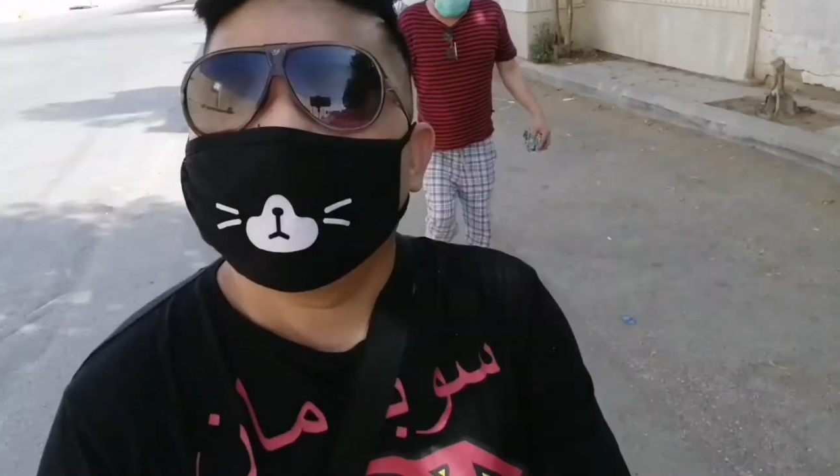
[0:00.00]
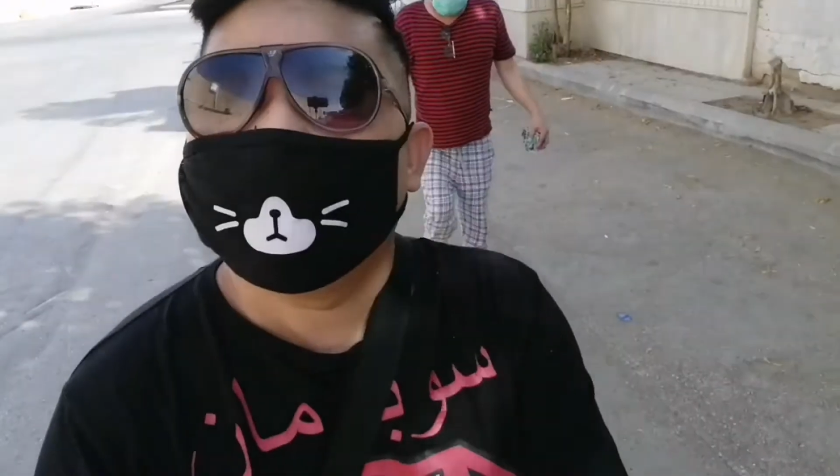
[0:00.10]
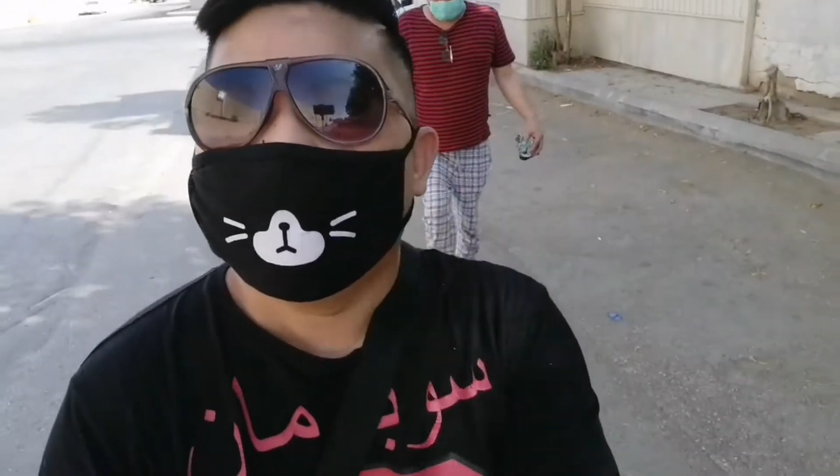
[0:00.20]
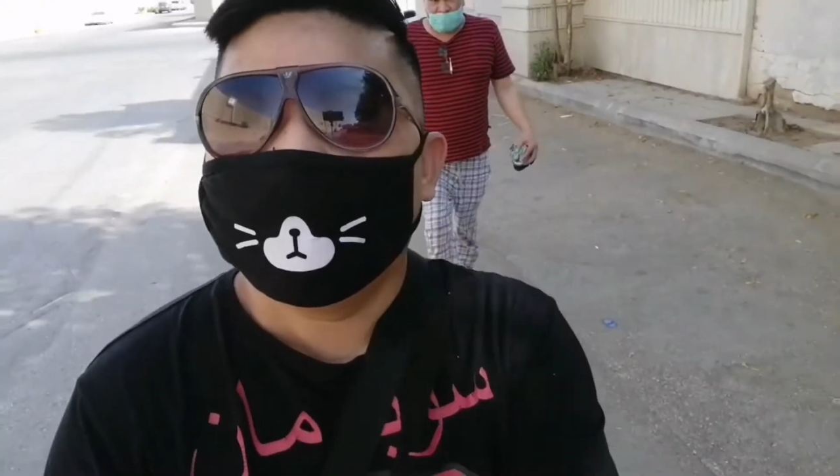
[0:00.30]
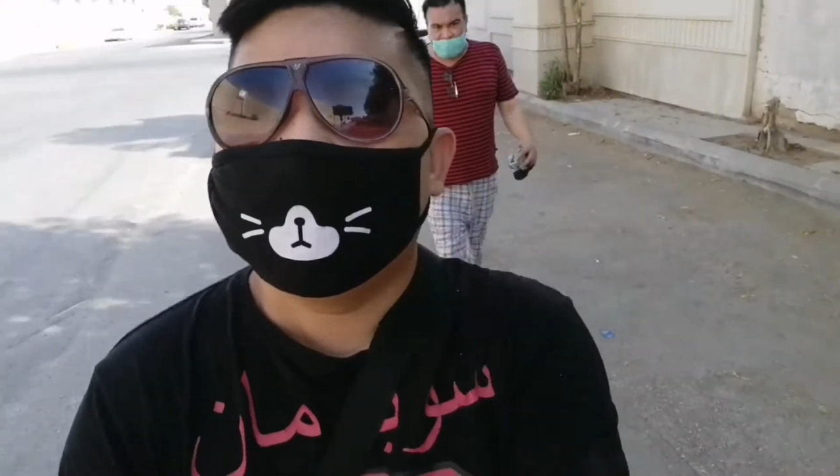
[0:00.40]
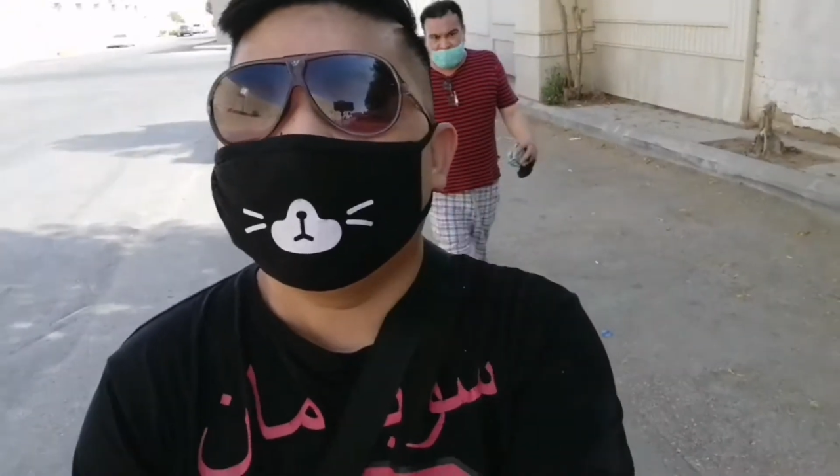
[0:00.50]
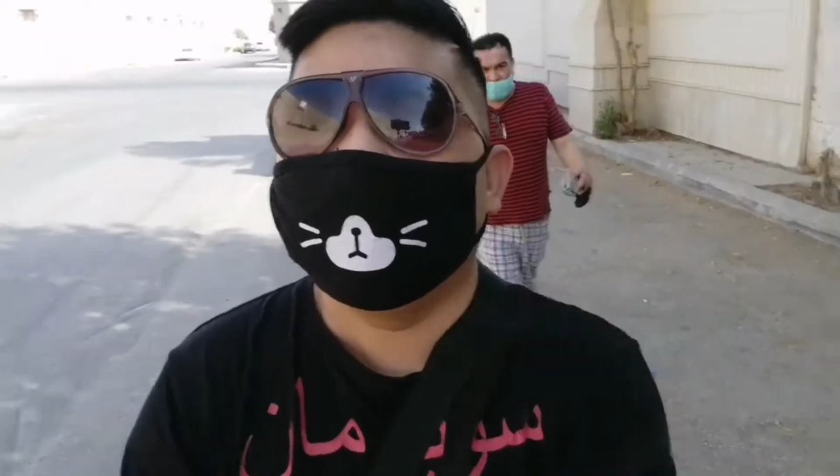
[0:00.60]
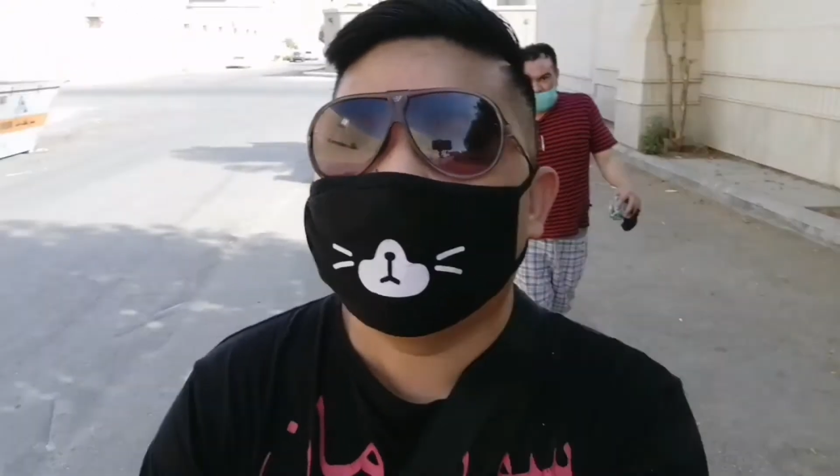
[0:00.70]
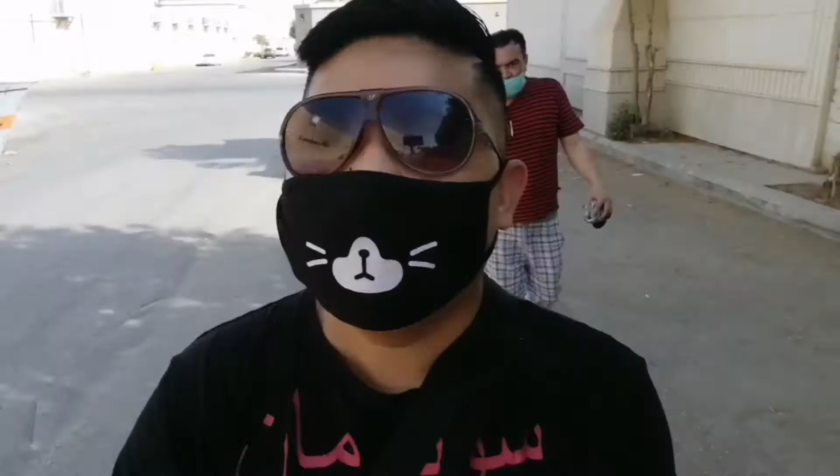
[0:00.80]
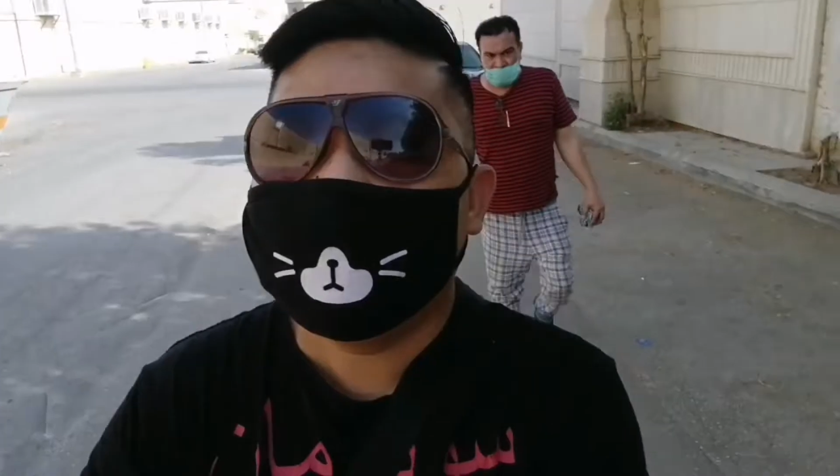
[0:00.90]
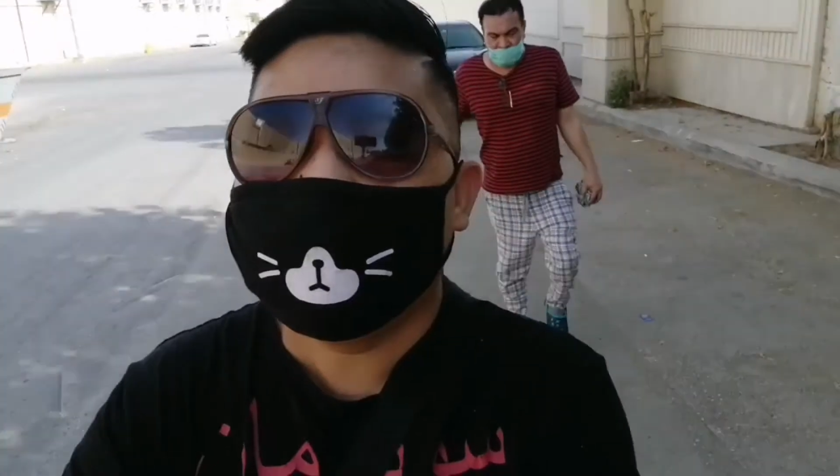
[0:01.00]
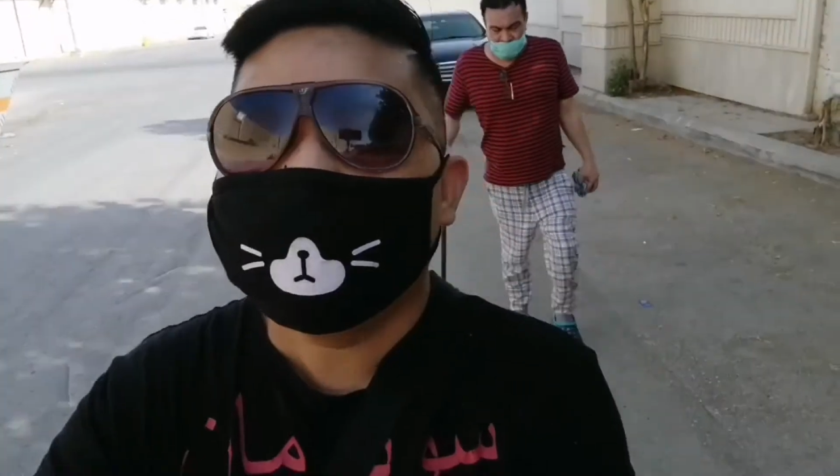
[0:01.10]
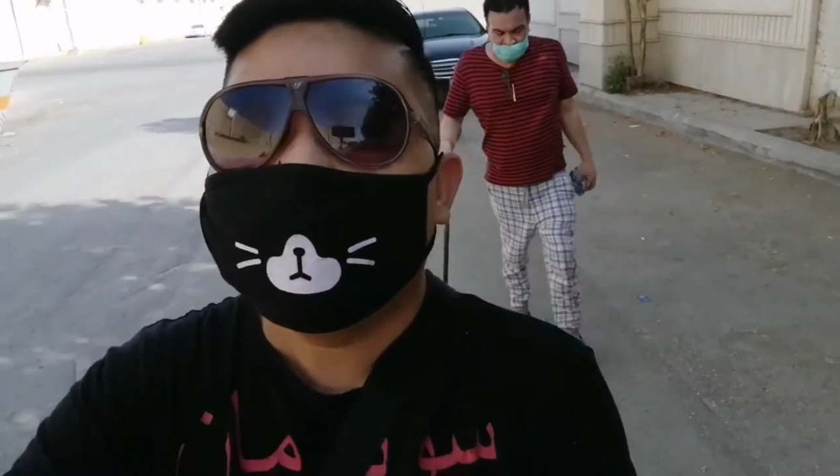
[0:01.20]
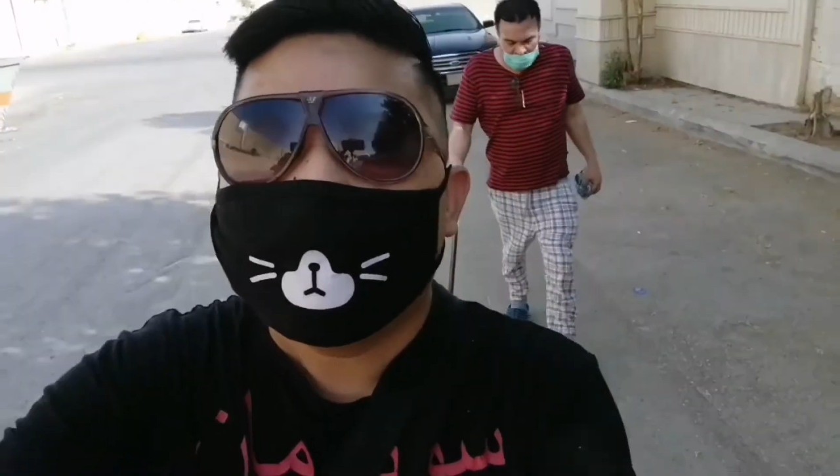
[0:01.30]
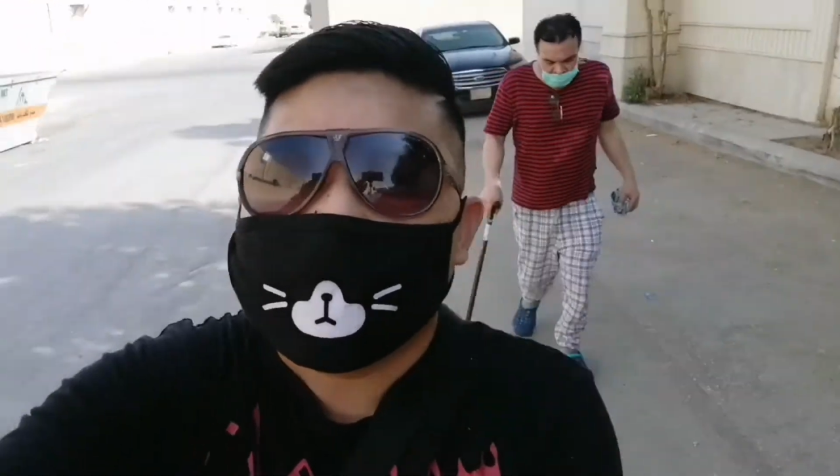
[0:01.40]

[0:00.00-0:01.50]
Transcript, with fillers: Uh, di